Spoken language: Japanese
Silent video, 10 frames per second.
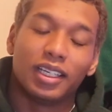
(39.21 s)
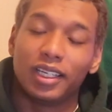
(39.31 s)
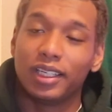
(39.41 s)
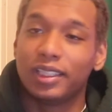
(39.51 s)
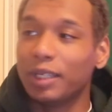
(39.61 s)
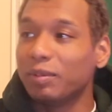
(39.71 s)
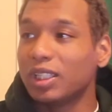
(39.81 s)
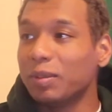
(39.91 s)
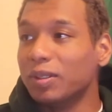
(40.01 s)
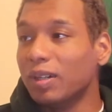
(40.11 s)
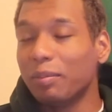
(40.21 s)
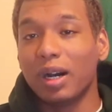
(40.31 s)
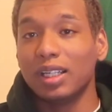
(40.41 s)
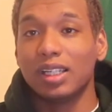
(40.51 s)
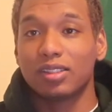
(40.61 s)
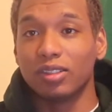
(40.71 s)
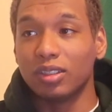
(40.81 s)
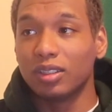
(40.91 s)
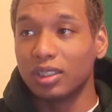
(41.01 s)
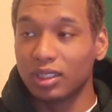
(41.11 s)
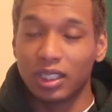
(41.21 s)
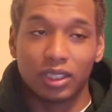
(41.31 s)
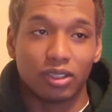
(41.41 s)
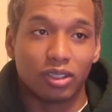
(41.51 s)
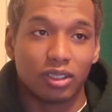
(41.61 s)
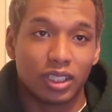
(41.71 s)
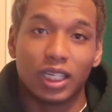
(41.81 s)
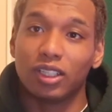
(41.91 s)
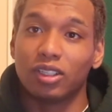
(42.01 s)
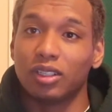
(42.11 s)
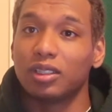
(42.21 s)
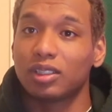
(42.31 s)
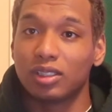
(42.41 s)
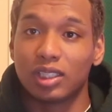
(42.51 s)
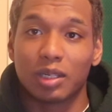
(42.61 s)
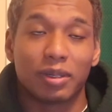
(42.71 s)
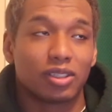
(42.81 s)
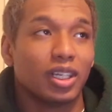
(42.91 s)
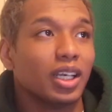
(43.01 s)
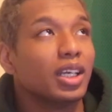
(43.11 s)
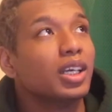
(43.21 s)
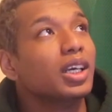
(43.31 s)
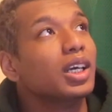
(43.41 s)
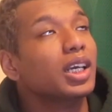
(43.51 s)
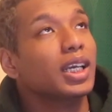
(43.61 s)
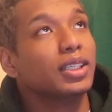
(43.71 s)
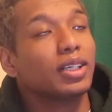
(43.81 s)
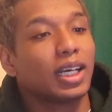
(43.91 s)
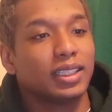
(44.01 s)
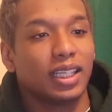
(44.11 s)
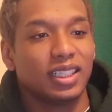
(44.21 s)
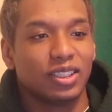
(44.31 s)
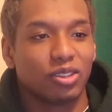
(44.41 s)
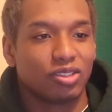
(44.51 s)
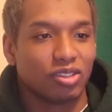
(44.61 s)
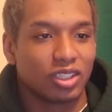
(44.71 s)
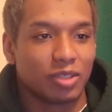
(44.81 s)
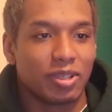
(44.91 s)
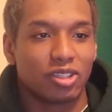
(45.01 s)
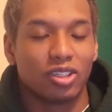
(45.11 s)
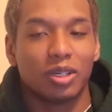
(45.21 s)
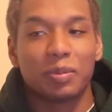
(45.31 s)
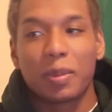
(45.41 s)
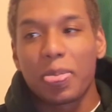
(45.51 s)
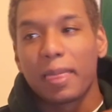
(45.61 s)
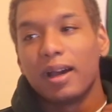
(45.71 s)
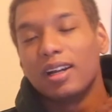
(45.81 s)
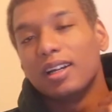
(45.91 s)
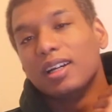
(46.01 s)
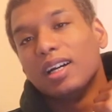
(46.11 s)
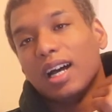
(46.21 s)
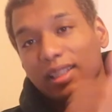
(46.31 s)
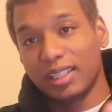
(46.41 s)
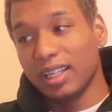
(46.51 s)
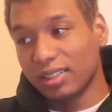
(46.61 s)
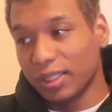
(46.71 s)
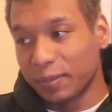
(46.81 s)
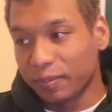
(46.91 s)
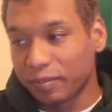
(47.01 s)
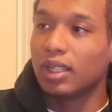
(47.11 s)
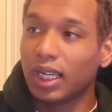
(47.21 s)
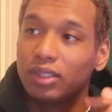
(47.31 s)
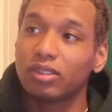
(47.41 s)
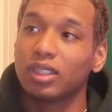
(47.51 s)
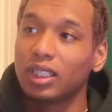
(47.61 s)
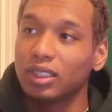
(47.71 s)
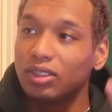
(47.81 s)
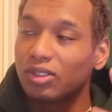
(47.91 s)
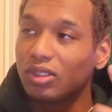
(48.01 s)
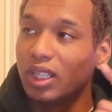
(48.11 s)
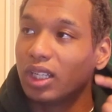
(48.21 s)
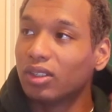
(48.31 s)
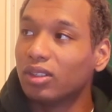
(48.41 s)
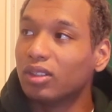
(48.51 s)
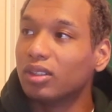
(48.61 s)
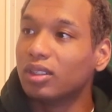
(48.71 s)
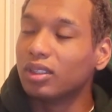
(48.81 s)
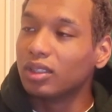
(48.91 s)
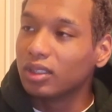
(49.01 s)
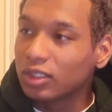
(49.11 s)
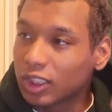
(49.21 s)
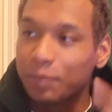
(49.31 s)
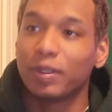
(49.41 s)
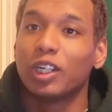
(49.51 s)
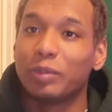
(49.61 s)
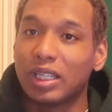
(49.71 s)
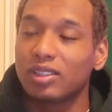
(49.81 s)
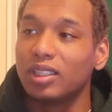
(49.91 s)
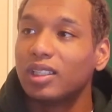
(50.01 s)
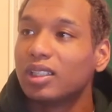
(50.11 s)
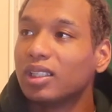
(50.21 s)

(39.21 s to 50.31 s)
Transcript: えー、デイムセブンは、まあ、リアスの、えっ、ー、と、リラードのシグネチャーバッシュで、えっ、ー、と、簡単に特徴を説明すると、走りやすい。ライトストライククッションで、あの、ステップが踏みやすい。